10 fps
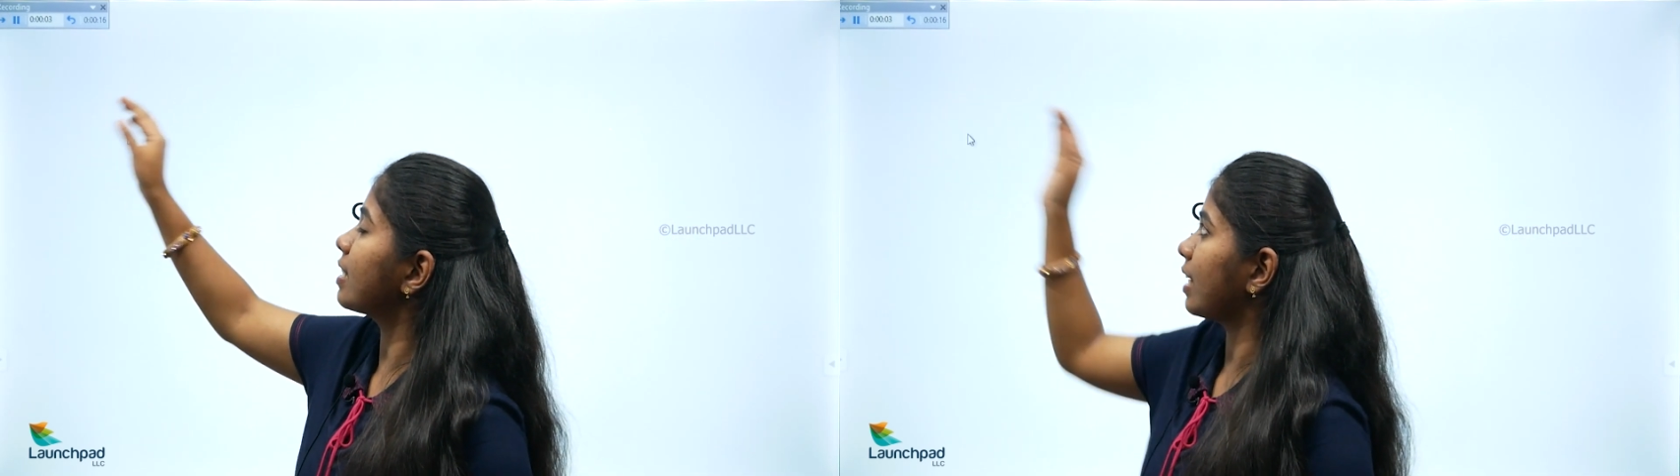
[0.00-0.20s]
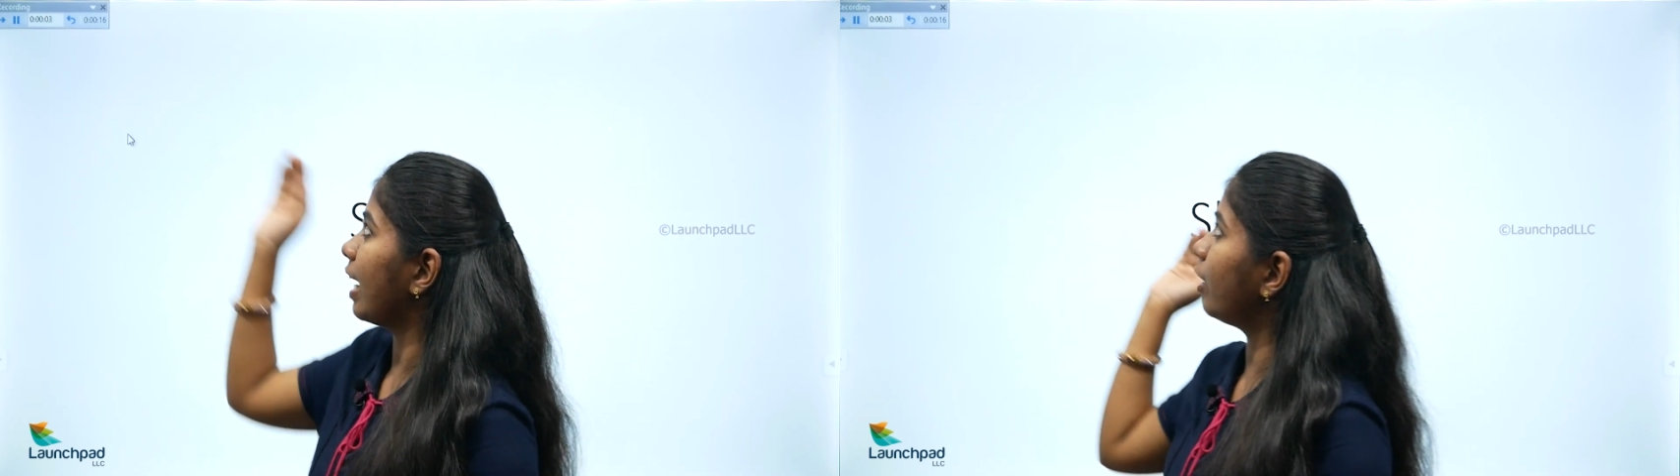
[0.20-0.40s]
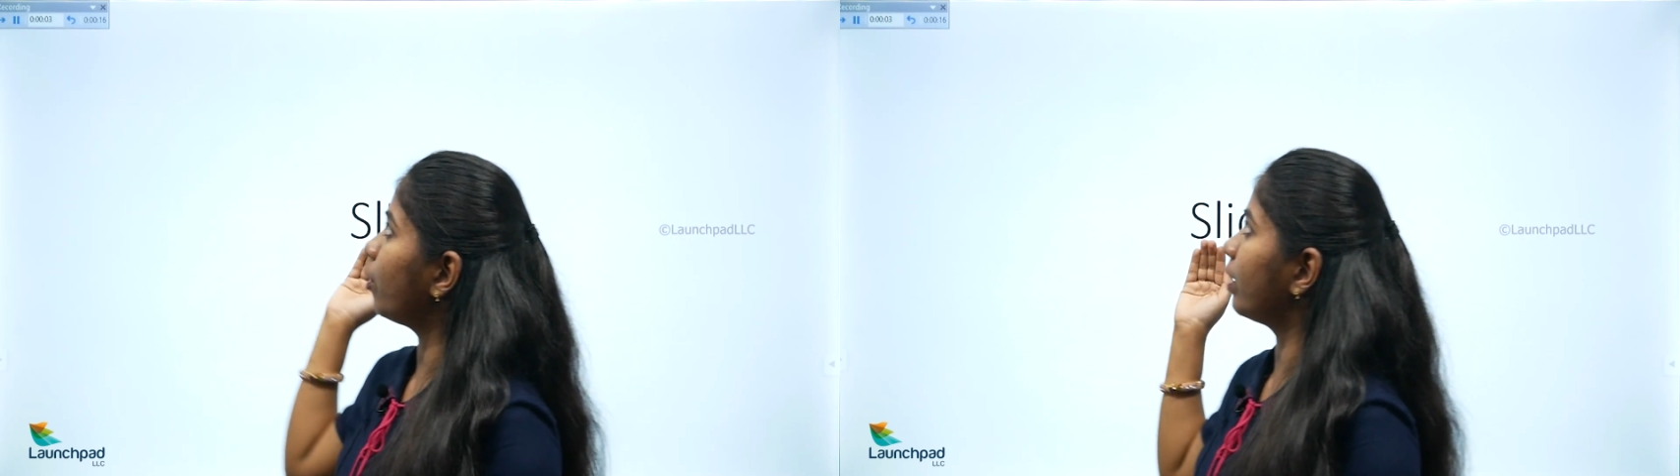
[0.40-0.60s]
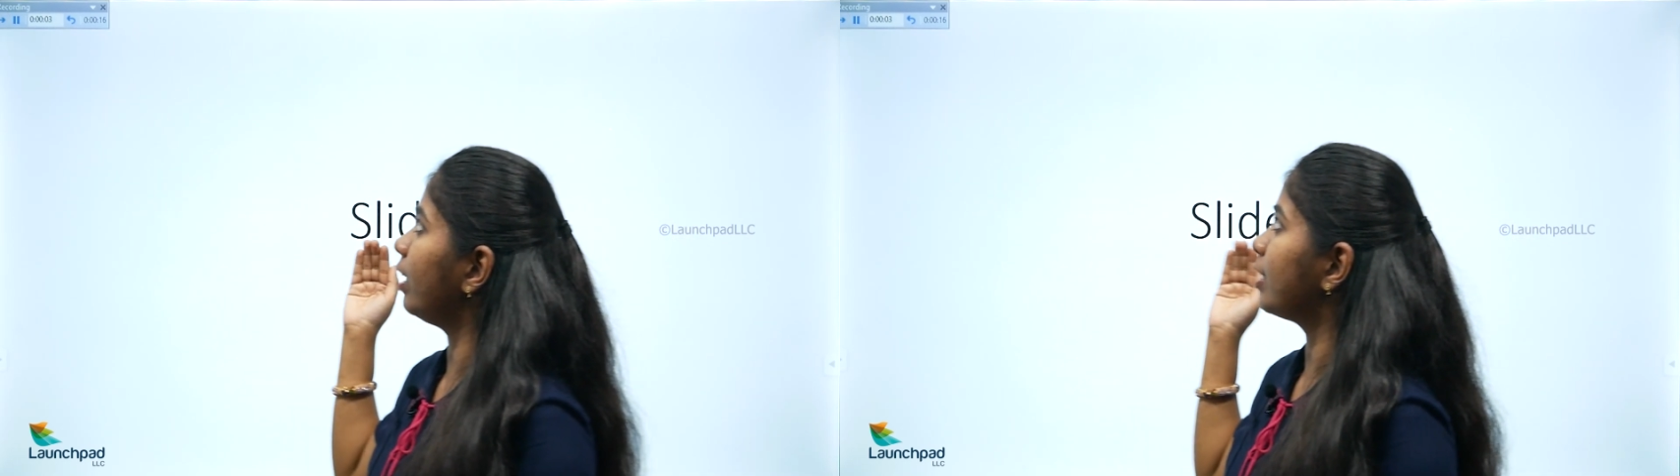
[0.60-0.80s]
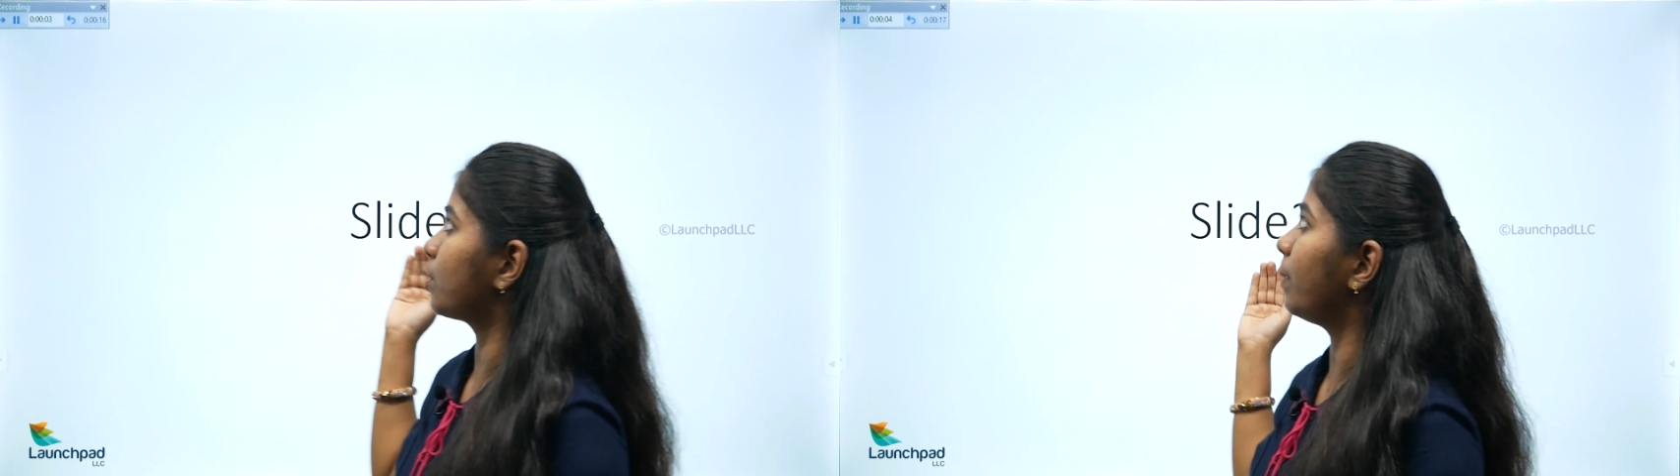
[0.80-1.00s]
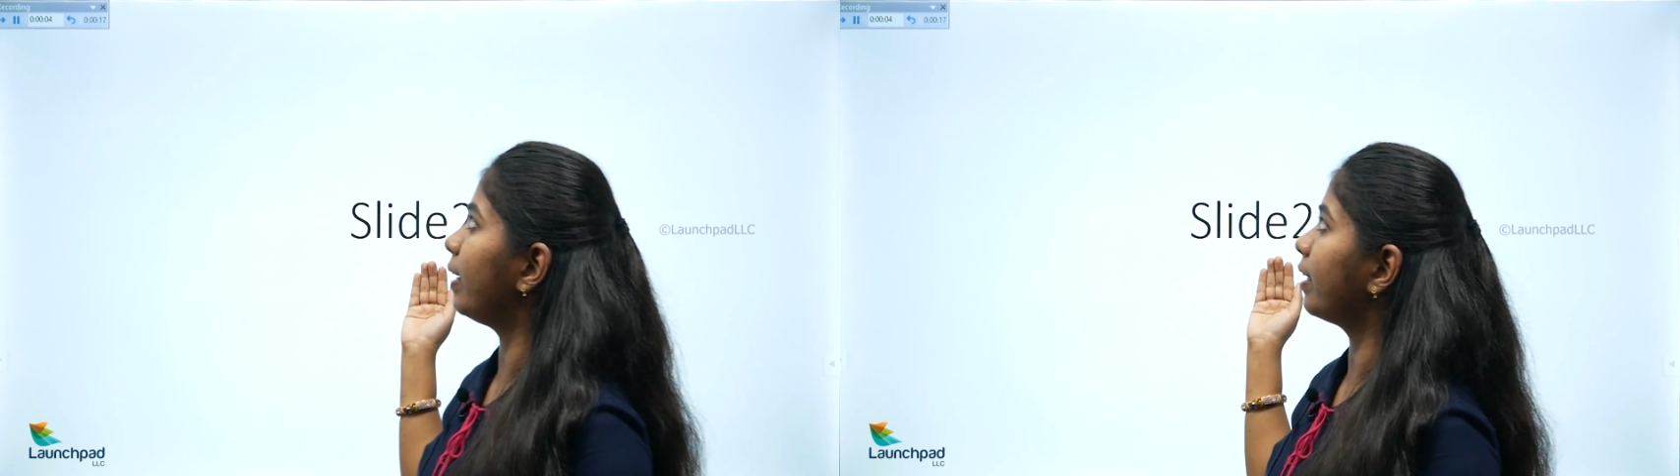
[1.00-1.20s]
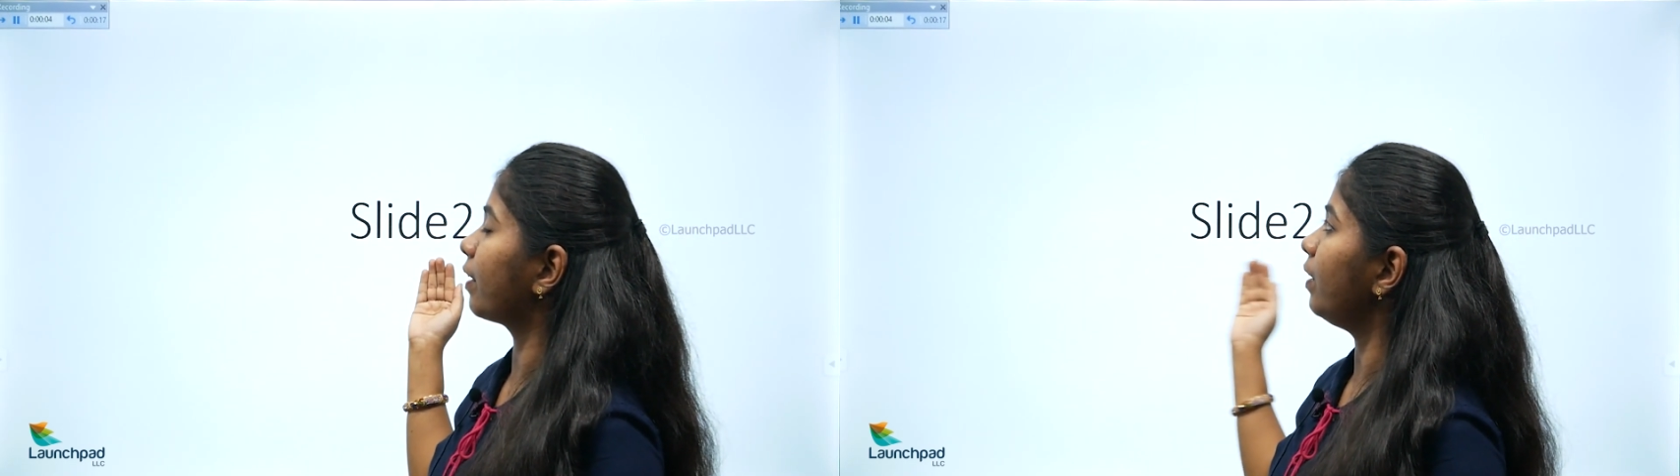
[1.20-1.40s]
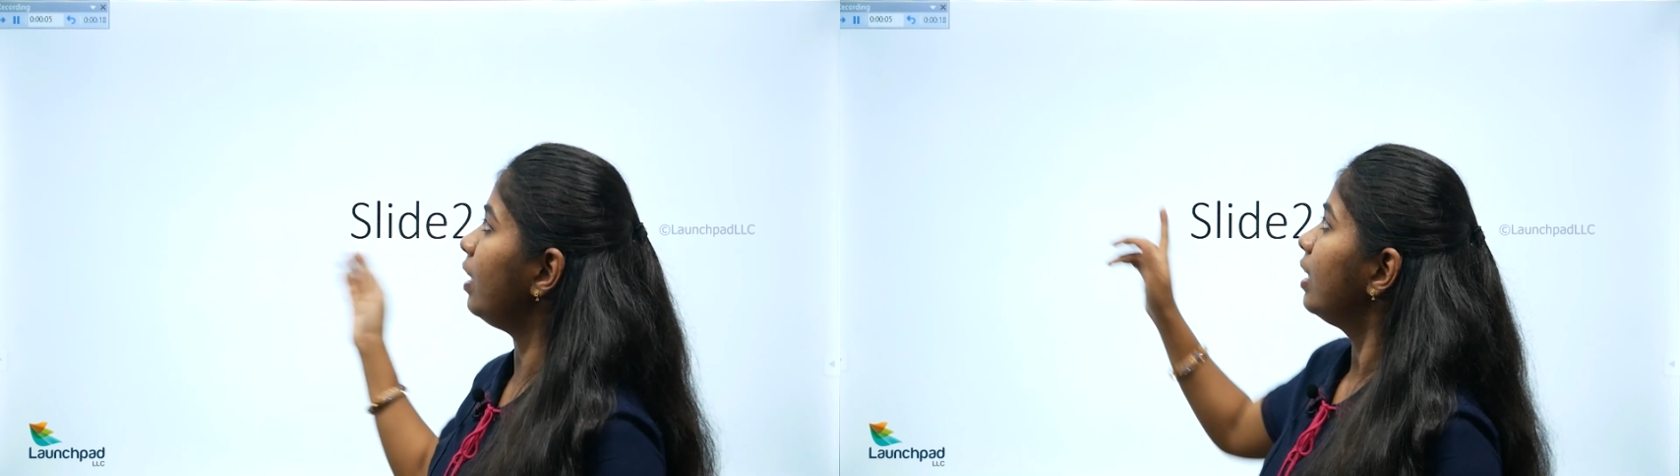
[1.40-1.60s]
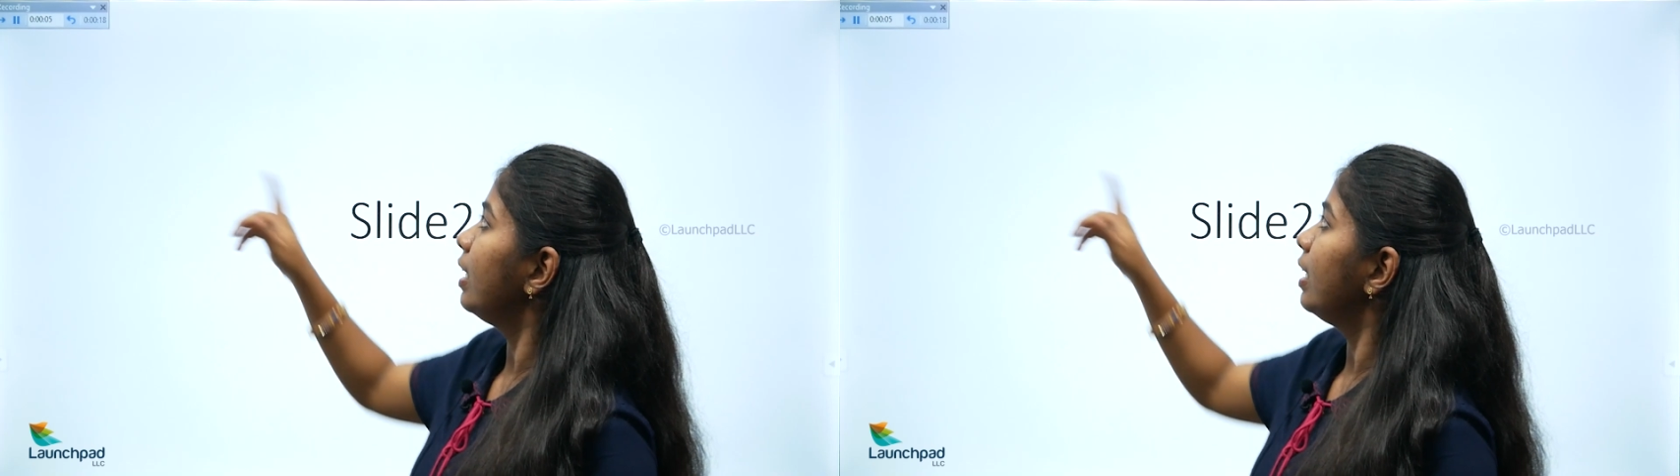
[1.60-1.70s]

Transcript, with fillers: ஸ்லைடோடைய டிஸ்பிளே இன்டர்வல்